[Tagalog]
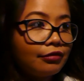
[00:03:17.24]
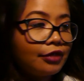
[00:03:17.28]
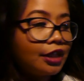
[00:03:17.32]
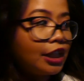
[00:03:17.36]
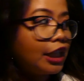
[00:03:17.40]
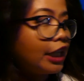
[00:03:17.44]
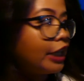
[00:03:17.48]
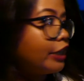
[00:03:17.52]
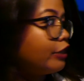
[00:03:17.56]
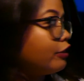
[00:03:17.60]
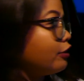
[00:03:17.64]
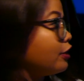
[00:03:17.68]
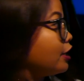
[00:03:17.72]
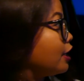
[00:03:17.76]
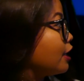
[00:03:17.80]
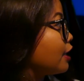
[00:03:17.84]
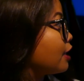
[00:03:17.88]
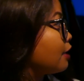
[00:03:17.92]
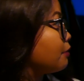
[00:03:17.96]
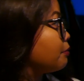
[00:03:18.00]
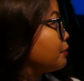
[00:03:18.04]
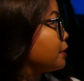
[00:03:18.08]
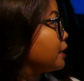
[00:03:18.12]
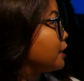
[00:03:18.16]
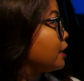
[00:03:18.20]
Ngayon lang
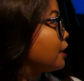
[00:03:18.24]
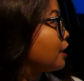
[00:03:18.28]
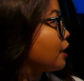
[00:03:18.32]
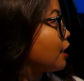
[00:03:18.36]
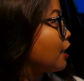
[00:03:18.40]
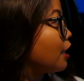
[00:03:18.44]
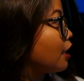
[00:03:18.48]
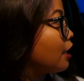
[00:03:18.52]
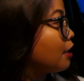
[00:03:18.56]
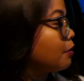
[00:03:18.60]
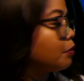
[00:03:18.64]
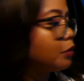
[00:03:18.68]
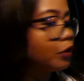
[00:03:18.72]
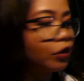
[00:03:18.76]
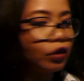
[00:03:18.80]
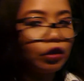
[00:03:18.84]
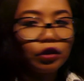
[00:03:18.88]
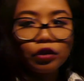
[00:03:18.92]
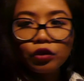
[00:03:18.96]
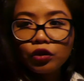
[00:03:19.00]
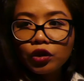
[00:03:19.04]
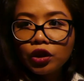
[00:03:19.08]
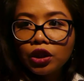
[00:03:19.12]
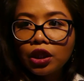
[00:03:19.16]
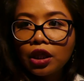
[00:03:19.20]
kami nakaabot
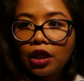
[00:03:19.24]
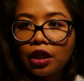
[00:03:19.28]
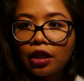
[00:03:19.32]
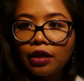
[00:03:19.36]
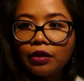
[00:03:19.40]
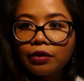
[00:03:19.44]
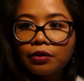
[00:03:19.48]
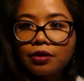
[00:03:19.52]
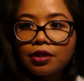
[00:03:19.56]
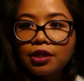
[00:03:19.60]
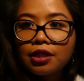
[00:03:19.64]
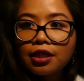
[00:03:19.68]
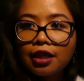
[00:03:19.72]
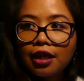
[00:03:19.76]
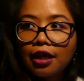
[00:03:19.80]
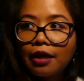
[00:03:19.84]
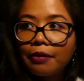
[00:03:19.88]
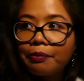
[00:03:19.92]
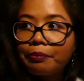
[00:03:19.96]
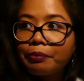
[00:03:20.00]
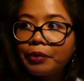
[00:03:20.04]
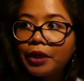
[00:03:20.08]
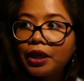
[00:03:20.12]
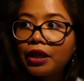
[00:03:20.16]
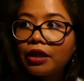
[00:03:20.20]
dito sa ano sa
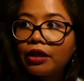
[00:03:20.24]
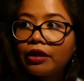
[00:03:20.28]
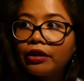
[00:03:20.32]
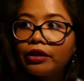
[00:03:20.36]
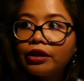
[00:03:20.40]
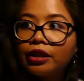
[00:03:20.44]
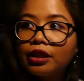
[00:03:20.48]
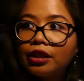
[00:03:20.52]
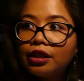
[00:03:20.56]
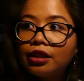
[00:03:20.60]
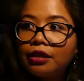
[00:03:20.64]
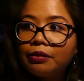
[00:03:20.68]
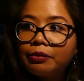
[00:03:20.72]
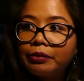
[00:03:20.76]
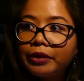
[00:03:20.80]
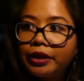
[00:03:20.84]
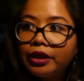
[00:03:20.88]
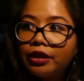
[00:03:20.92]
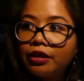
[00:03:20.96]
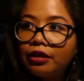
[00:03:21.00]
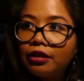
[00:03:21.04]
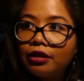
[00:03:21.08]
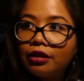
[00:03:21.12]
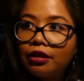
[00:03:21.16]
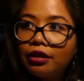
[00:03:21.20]
camping area
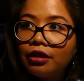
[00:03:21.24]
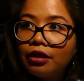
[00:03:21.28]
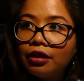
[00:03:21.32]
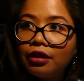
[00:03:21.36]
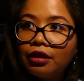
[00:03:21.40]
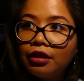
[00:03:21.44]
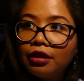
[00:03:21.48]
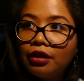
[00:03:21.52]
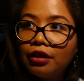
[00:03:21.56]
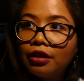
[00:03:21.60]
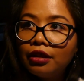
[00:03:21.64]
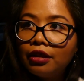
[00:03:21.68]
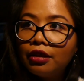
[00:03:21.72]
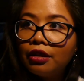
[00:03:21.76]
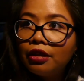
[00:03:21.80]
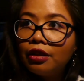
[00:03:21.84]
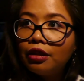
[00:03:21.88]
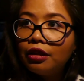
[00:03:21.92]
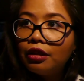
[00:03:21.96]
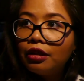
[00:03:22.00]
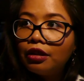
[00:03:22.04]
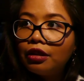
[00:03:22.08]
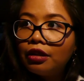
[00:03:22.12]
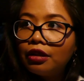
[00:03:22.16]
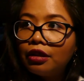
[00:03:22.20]
namin.
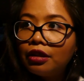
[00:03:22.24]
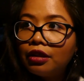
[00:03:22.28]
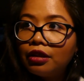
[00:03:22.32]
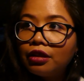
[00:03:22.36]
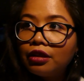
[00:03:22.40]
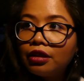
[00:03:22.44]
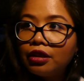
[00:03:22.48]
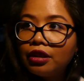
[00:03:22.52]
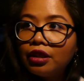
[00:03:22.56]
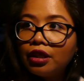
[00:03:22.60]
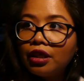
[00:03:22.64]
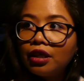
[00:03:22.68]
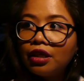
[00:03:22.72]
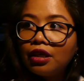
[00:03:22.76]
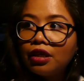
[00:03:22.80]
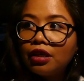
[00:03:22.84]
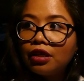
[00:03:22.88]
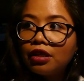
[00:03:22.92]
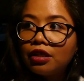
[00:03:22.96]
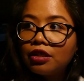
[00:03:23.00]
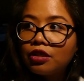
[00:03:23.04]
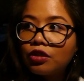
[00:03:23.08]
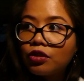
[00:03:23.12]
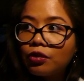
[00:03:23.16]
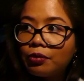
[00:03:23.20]

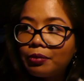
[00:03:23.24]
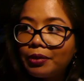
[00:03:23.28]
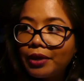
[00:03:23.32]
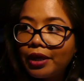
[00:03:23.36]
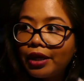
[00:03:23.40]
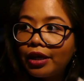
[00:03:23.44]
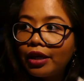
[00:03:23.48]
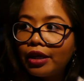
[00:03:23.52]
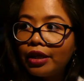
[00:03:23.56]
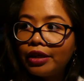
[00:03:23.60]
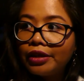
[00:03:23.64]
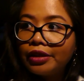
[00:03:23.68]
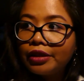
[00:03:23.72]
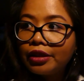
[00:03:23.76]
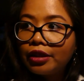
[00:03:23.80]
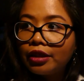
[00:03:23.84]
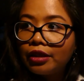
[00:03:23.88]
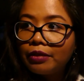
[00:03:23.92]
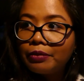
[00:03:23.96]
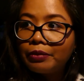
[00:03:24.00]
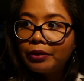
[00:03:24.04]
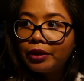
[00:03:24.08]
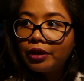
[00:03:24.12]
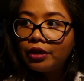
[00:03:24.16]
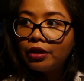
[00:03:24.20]
Yeah, sobrang late na
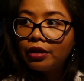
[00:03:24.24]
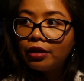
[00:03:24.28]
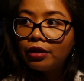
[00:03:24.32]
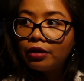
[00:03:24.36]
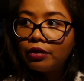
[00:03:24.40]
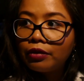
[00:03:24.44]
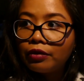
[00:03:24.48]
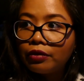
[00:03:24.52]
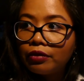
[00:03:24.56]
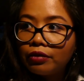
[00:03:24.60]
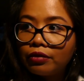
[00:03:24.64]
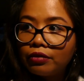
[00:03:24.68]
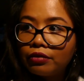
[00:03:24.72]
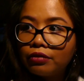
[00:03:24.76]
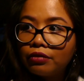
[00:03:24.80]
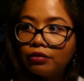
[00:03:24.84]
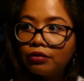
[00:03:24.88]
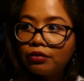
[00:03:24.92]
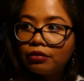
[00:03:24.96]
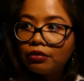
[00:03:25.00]
namin ano